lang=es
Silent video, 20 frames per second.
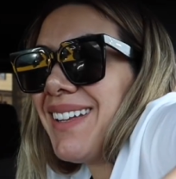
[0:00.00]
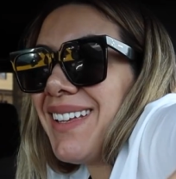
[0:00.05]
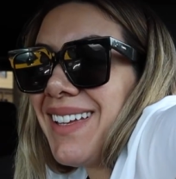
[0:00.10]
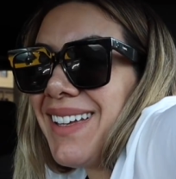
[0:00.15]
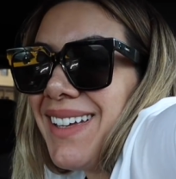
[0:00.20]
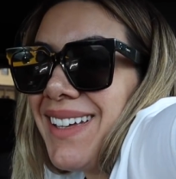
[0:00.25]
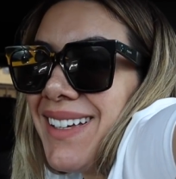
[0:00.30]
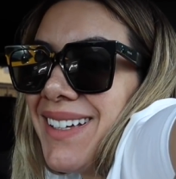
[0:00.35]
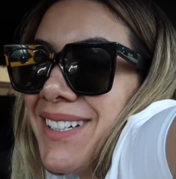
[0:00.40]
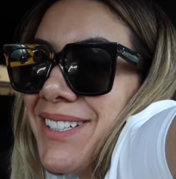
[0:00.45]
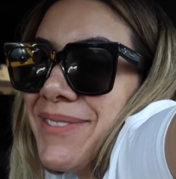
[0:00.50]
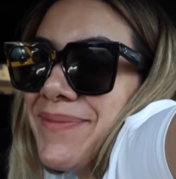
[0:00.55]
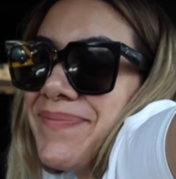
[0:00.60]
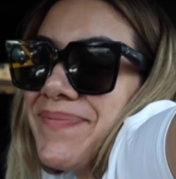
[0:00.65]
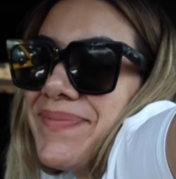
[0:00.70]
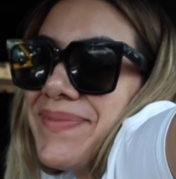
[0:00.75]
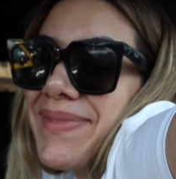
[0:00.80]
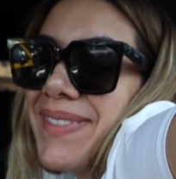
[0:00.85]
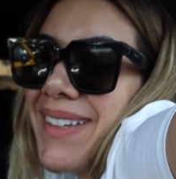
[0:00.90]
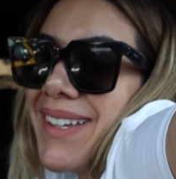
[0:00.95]
que
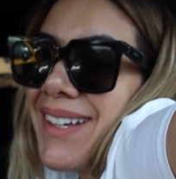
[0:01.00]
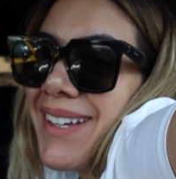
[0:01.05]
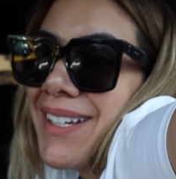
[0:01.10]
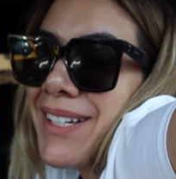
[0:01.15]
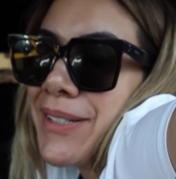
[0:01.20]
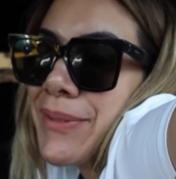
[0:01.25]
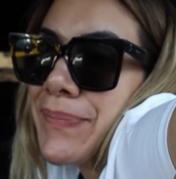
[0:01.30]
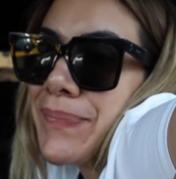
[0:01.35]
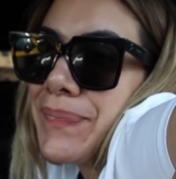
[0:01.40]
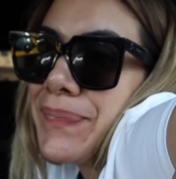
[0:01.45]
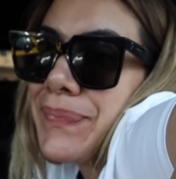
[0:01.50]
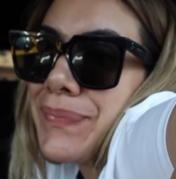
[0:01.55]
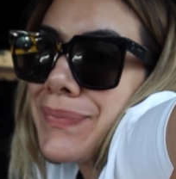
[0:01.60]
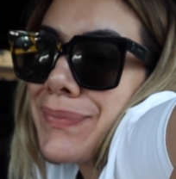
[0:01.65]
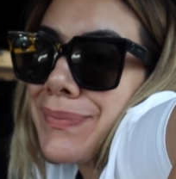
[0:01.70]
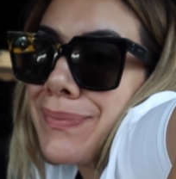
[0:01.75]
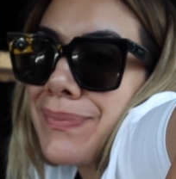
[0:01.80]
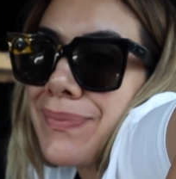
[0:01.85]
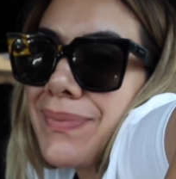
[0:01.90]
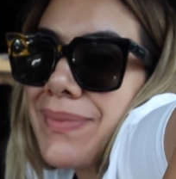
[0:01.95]
em,
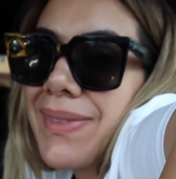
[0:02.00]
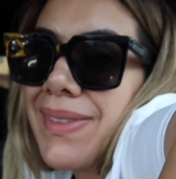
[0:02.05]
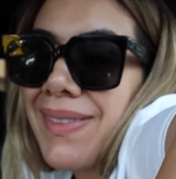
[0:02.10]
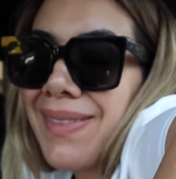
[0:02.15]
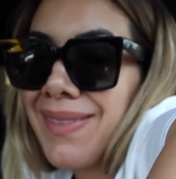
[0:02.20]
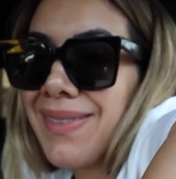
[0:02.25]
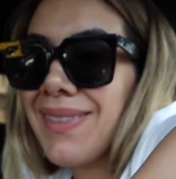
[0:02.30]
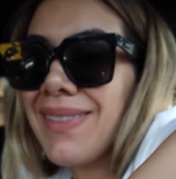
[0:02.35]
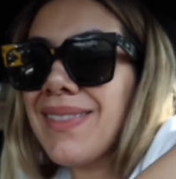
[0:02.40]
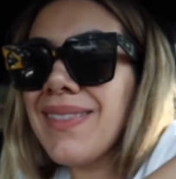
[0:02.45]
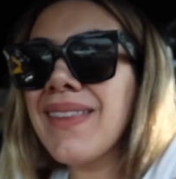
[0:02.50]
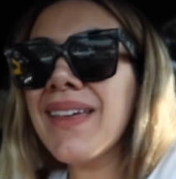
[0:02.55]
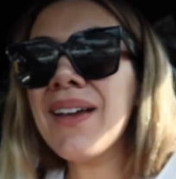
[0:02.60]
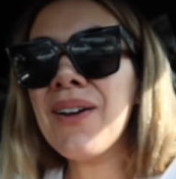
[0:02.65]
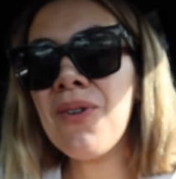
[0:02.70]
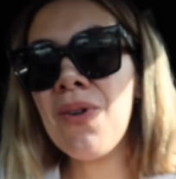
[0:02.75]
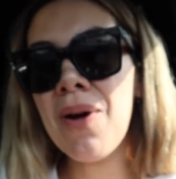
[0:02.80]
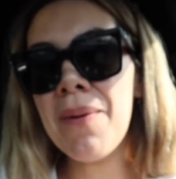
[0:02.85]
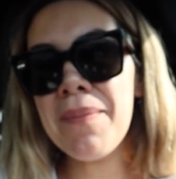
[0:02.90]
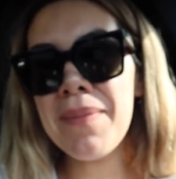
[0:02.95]

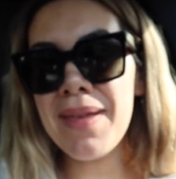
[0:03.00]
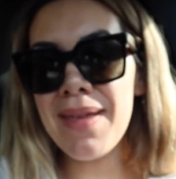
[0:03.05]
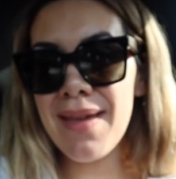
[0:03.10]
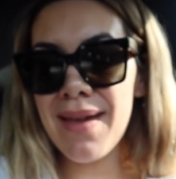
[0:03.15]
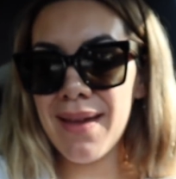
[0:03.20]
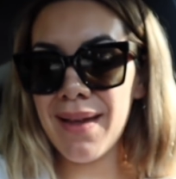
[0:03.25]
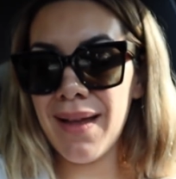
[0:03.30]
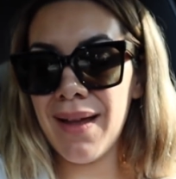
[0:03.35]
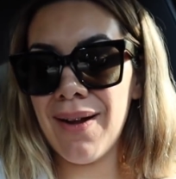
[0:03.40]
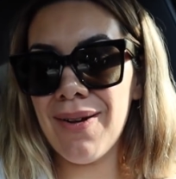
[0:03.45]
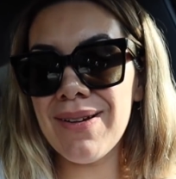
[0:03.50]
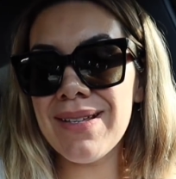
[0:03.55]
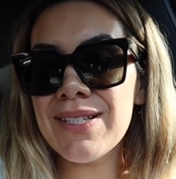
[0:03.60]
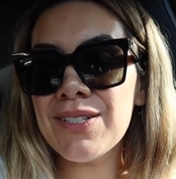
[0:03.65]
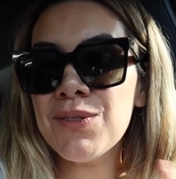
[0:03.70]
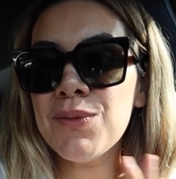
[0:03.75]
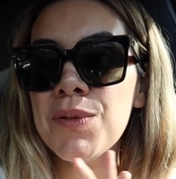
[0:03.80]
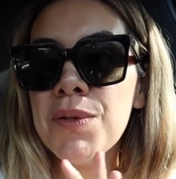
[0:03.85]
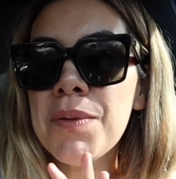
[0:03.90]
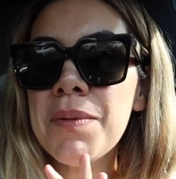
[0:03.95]
dejo a Mía, ahora es
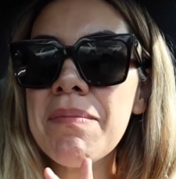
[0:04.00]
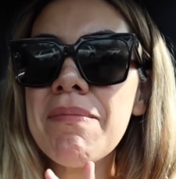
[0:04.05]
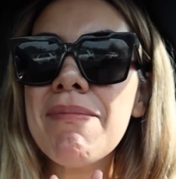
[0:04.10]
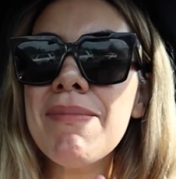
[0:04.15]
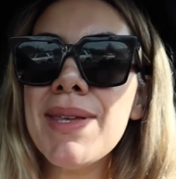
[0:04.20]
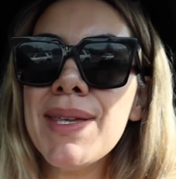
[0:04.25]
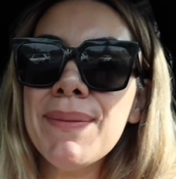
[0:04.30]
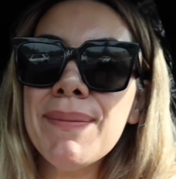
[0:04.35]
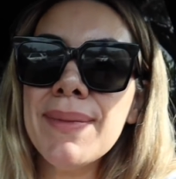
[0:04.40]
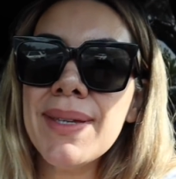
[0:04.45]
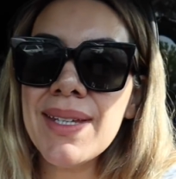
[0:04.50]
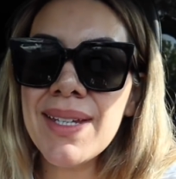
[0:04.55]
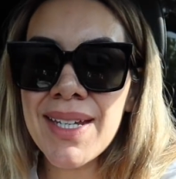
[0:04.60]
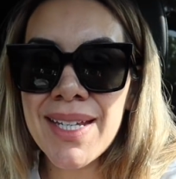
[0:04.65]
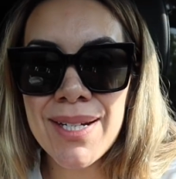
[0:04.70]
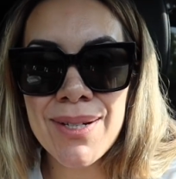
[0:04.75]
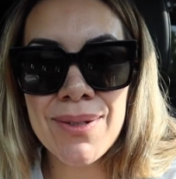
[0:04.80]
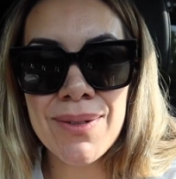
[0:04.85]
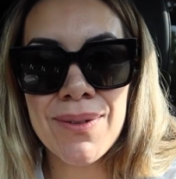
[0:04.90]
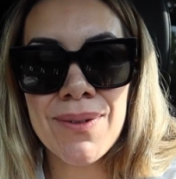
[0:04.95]
como mi
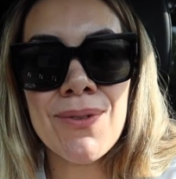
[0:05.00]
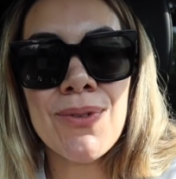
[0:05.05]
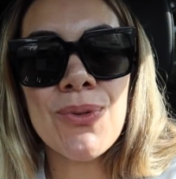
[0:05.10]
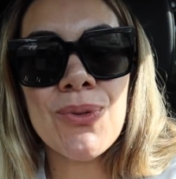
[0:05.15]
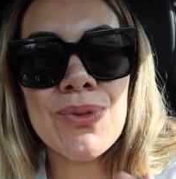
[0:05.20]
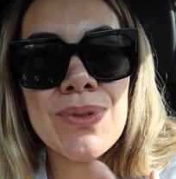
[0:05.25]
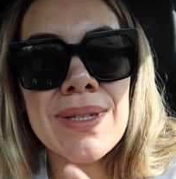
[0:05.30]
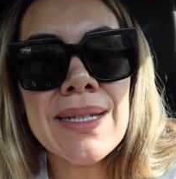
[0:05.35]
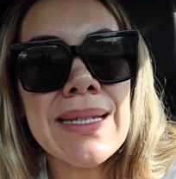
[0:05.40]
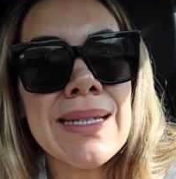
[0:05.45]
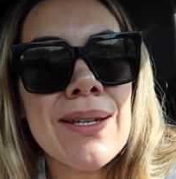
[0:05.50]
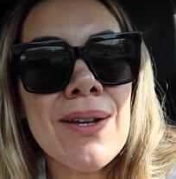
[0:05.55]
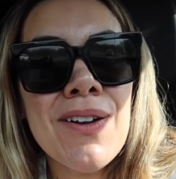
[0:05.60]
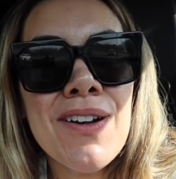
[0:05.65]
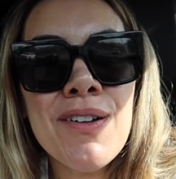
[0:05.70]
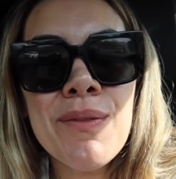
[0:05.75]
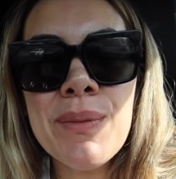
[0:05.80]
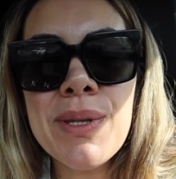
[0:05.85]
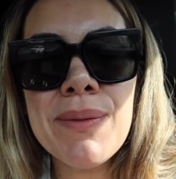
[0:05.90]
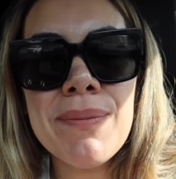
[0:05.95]
mini
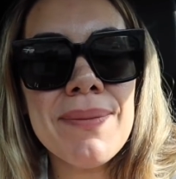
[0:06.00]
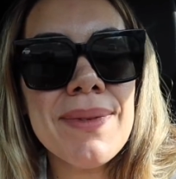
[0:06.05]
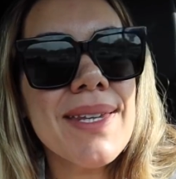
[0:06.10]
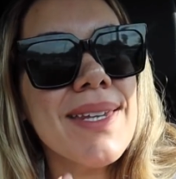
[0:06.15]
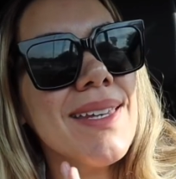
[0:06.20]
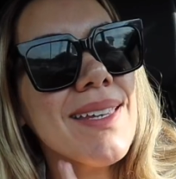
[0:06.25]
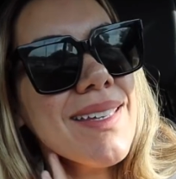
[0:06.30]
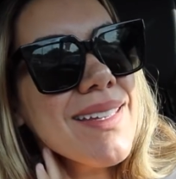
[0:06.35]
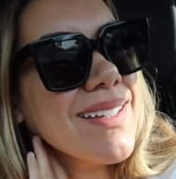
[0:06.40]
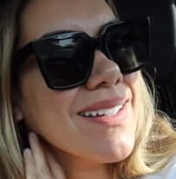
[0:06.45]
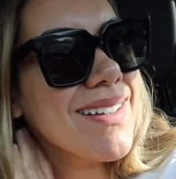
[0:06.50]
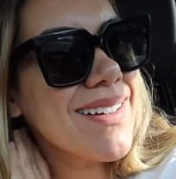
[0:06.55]
rutina, mi mini